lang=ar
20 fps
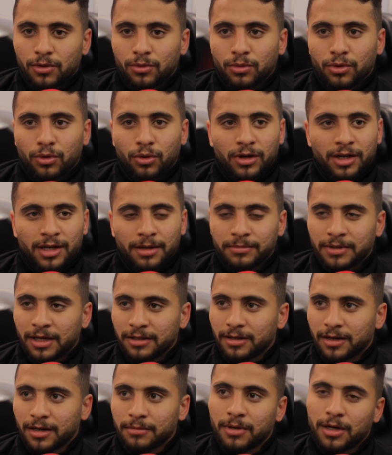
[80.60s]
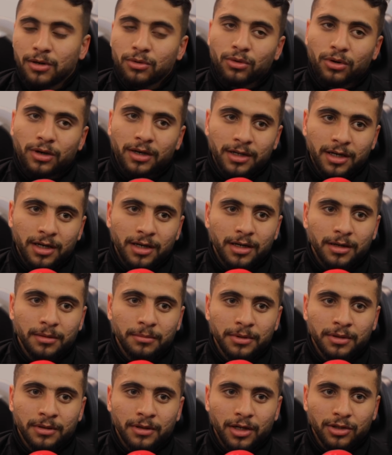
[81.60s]
وكلنا بنحترمها وكلنا
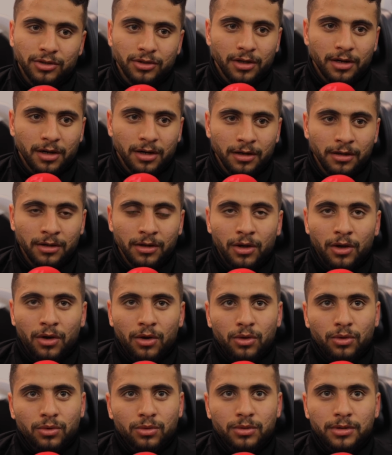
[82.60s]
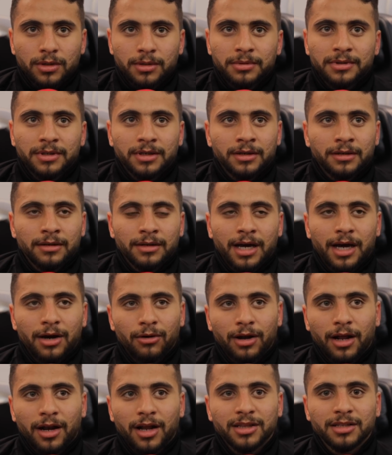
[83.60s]
بنقدرها
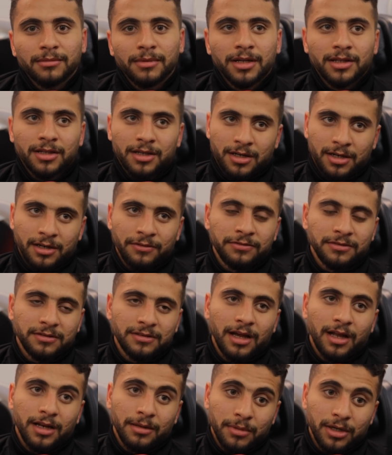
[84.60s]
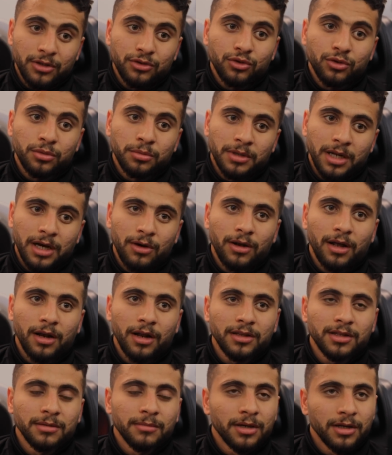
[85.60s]
وبنحاول على قد ما نقدر ننفذ تعليماته وبنحاول على
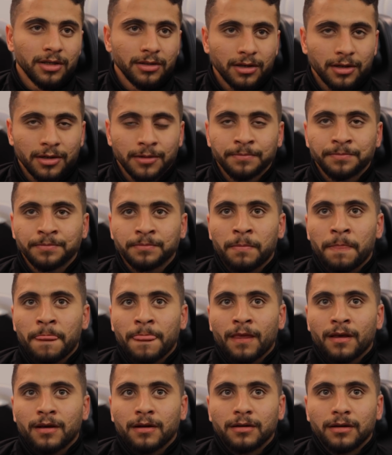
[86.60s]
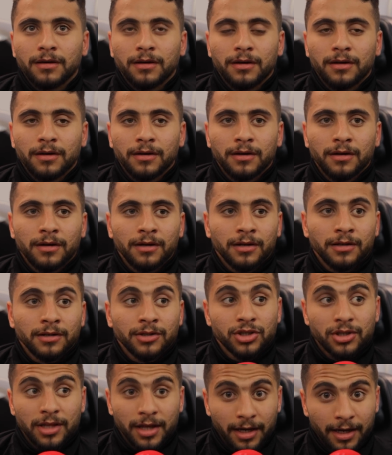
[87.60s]
قد ما نقدر آه،
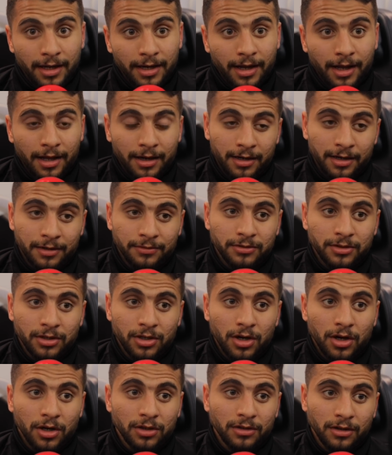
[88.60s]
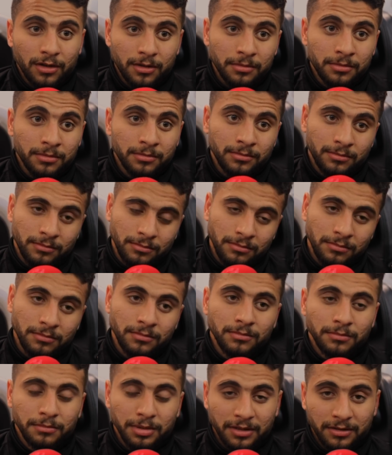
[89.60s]
نشتغل على نفسنا اكتر
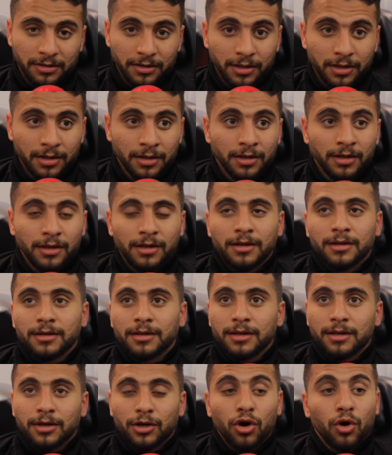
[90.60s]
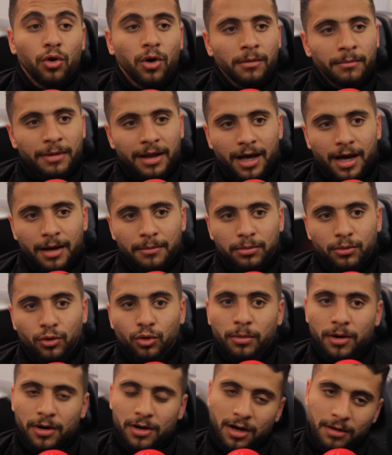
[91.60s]
بكتير آه، جوه الملعب
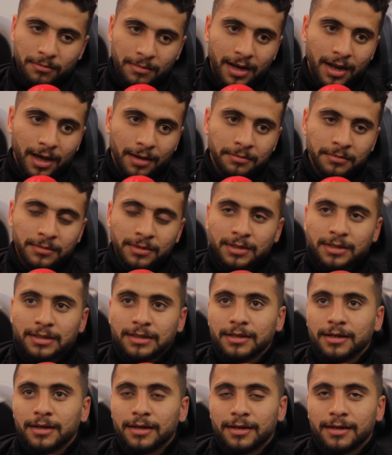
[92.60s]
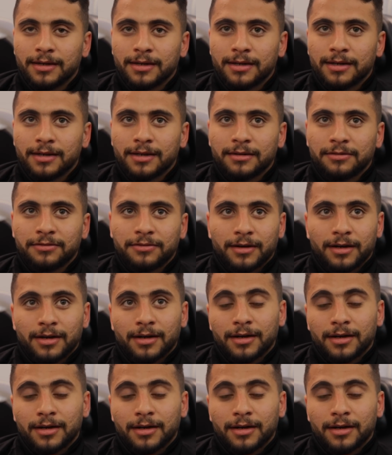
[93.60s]
وبره الملعب آه، ف